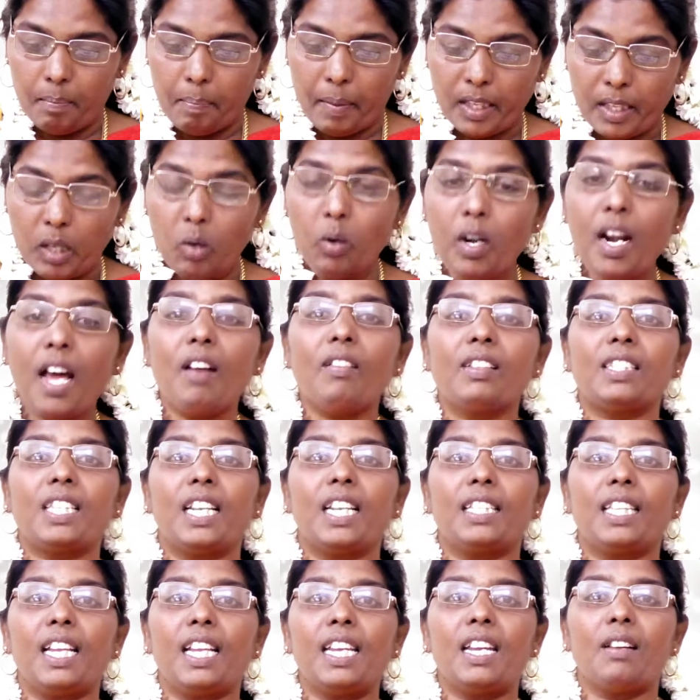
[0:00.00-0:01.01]
பதினொன்றாம்
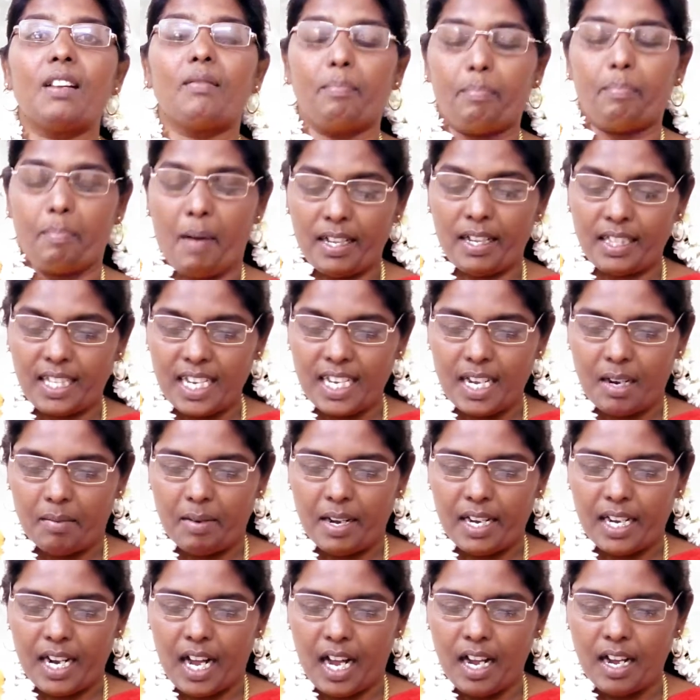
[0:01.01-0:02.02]
வசனத்தை நீங்கள் பார்த்தீங்க
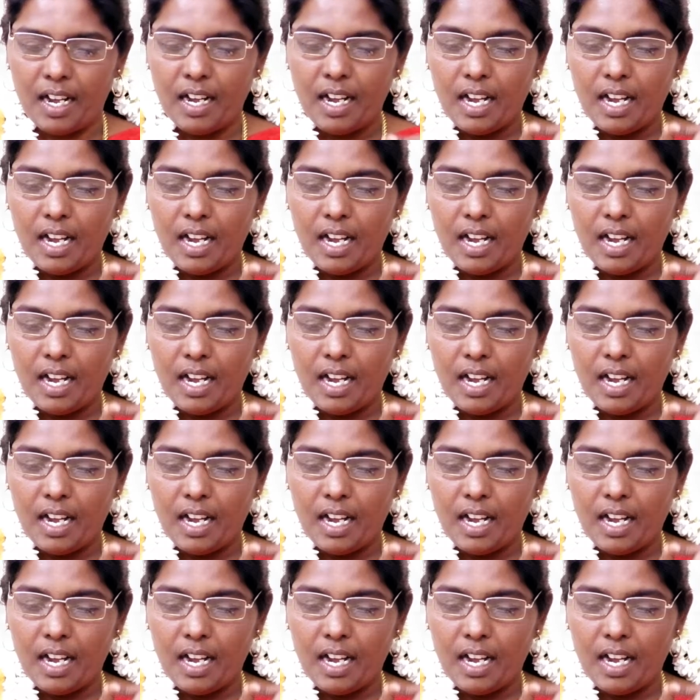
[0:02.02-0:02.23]
அப்படின்னா